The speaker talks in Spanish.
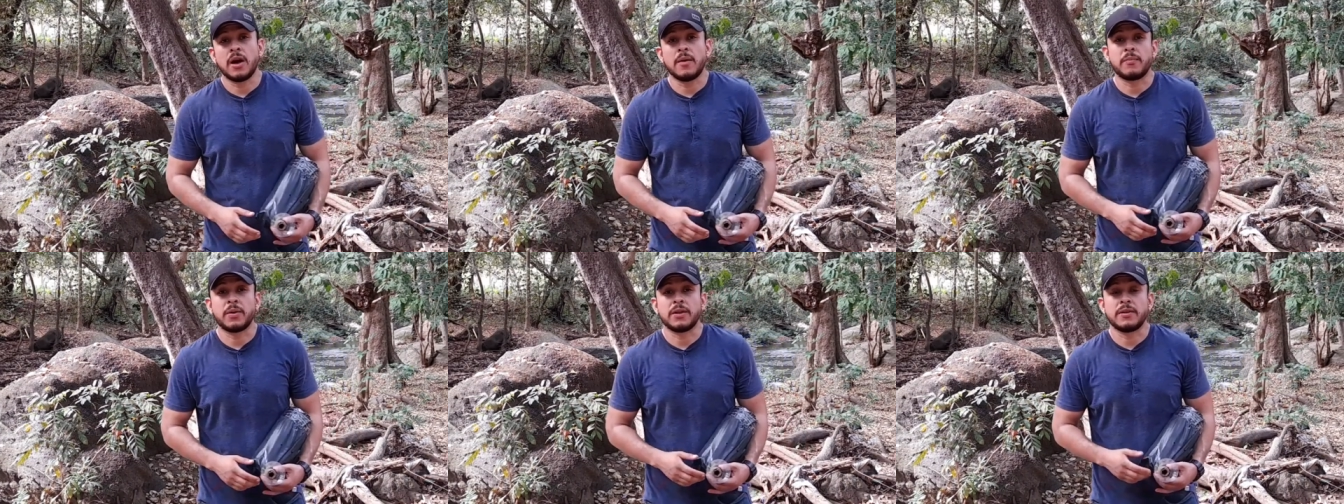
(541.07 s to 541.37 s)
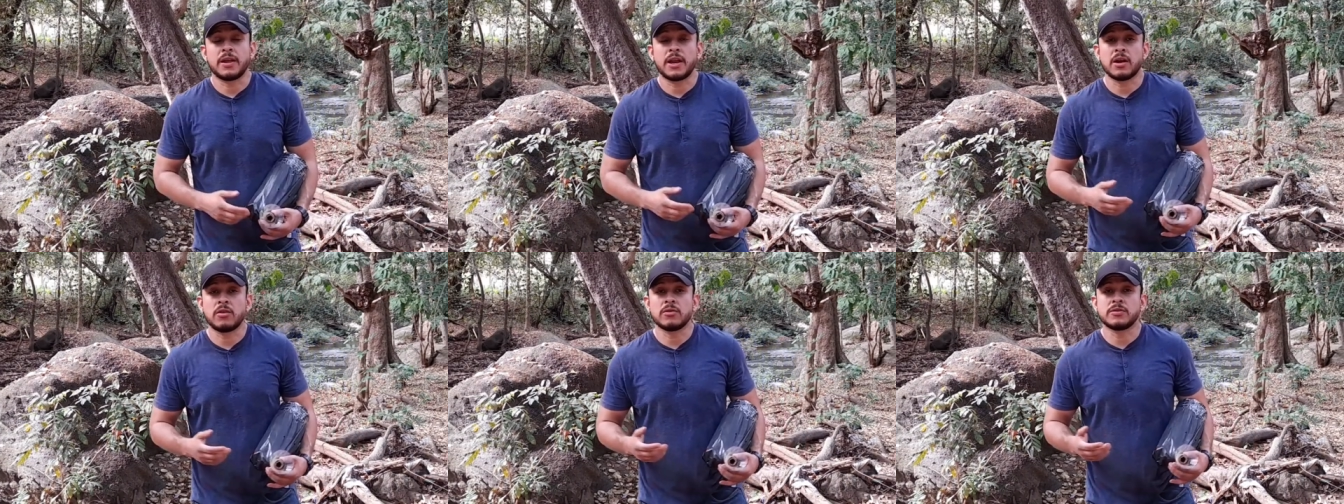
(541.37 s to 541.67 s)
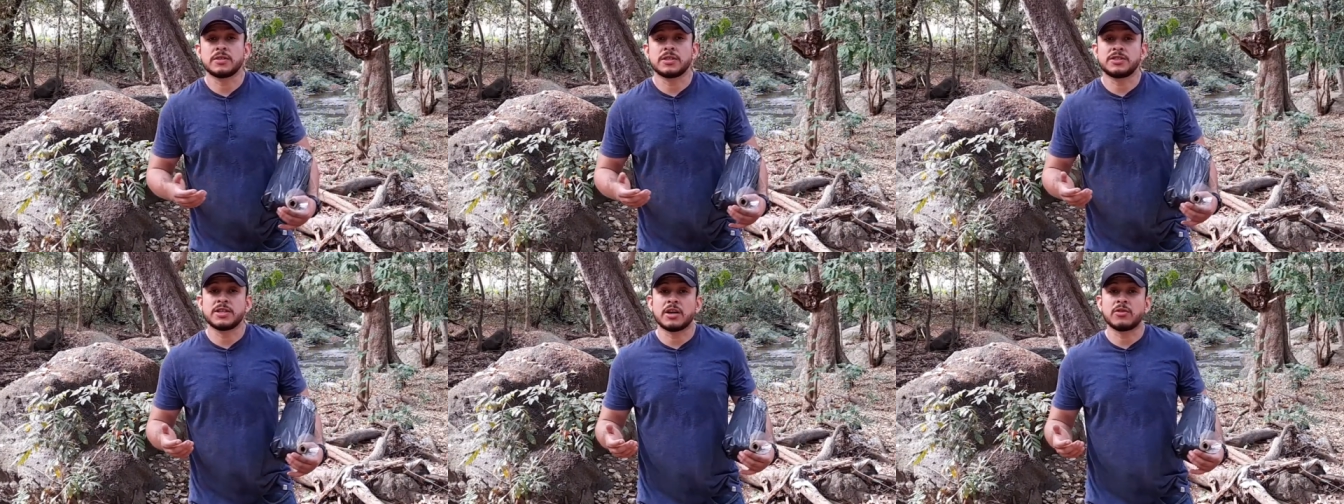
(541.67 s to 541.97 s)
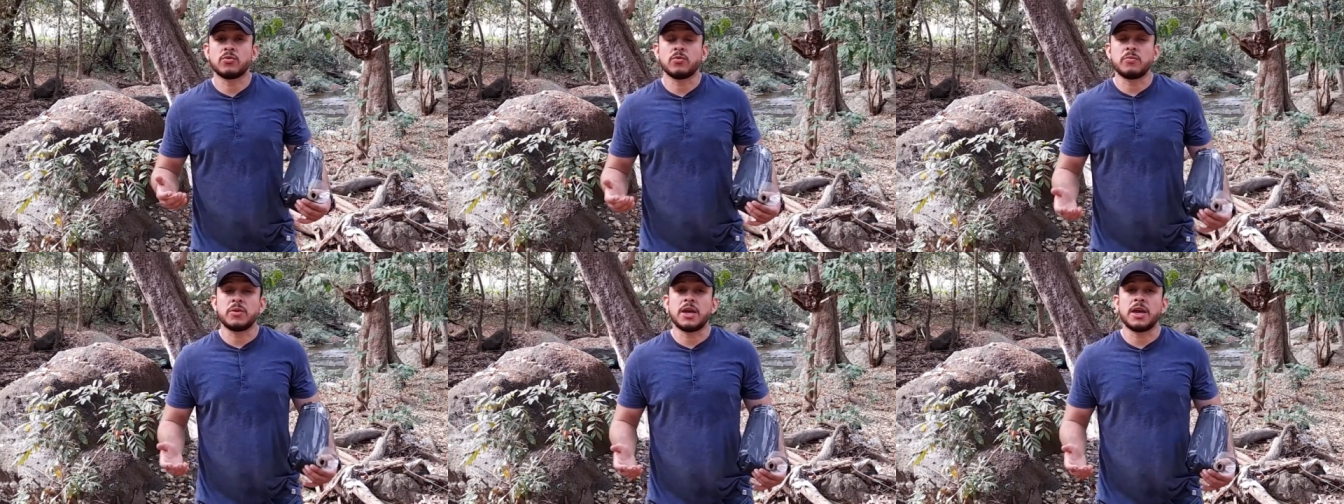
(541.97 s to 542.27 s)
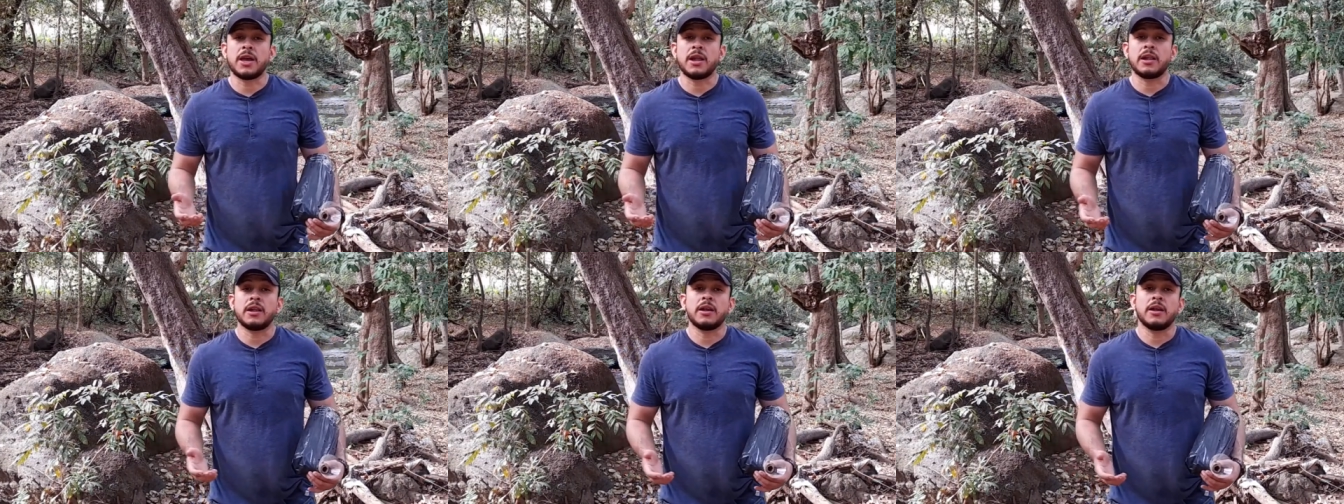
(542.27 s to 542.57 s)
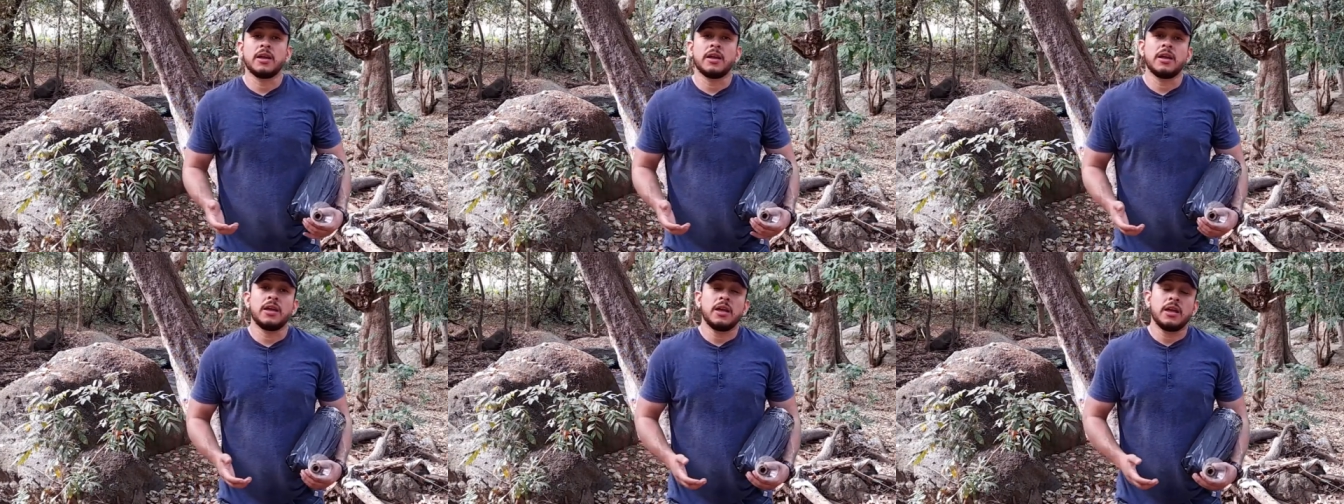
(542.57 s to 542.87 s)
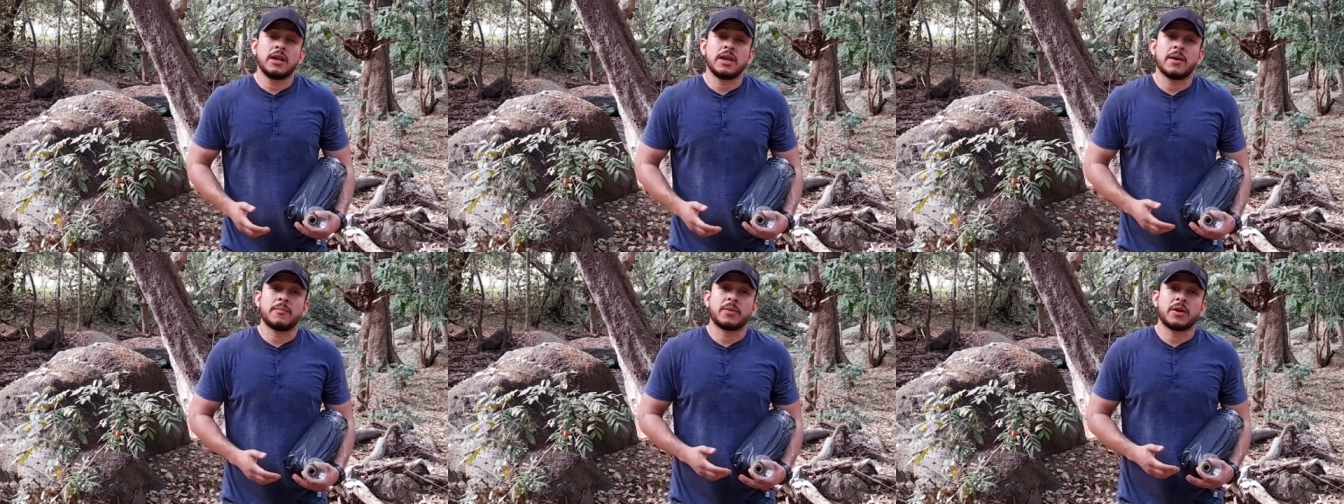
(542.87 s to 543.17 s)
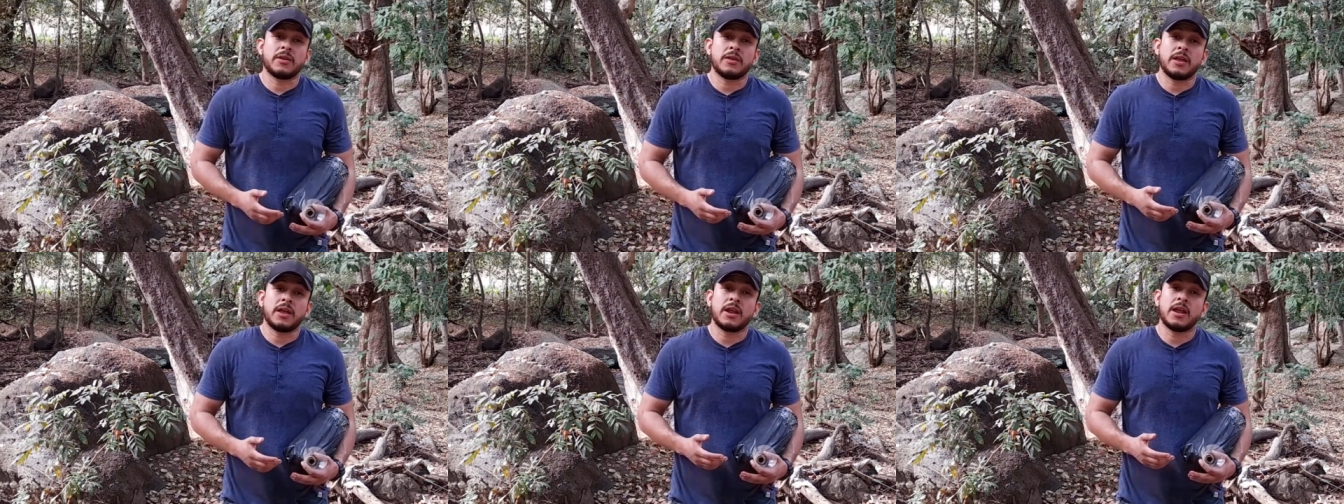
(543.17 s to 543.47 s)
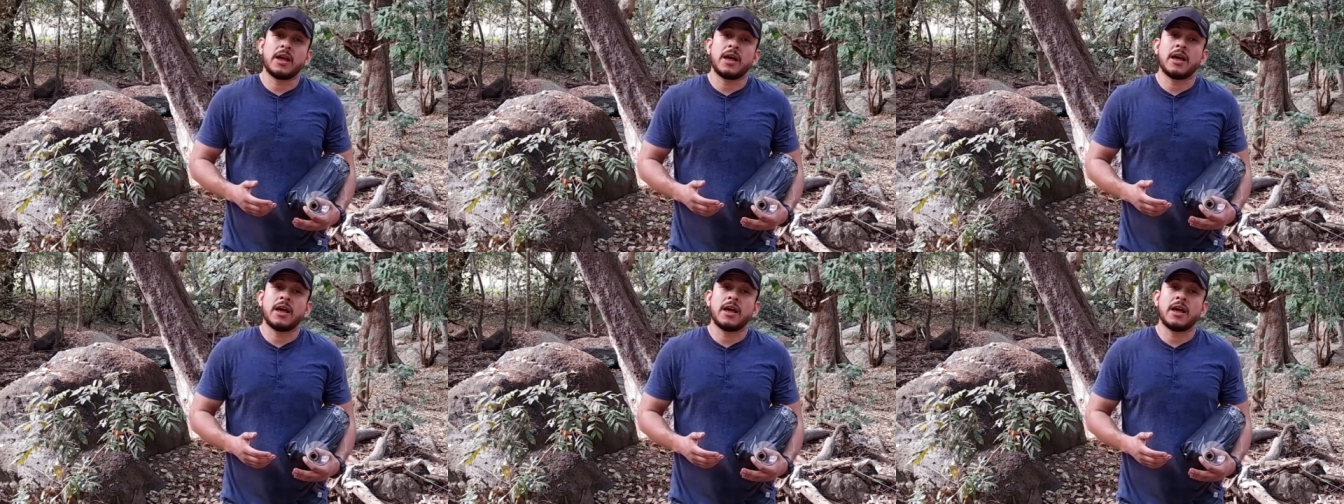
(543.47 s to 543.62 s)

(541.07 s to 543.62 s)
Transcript: aprender a cosechar tu miel y aprender